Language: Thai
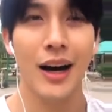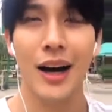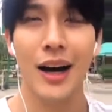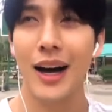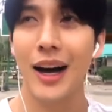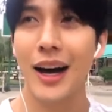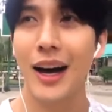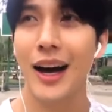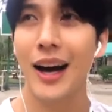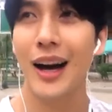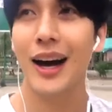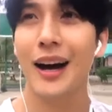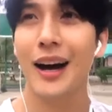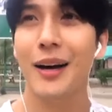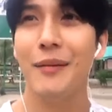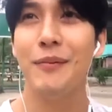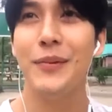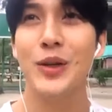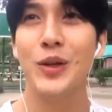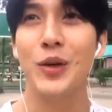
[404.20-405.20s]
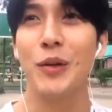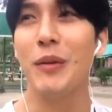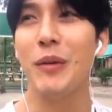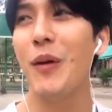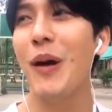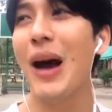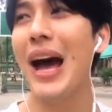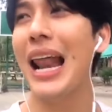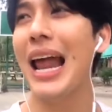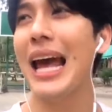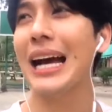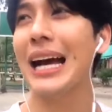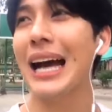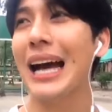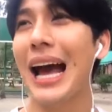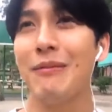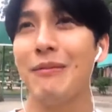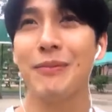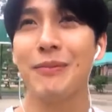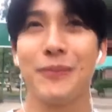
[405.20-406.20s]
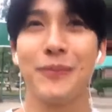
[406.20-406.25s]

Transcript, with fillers: เออพี่จุ๋ยไม่ว่าอะไรครับ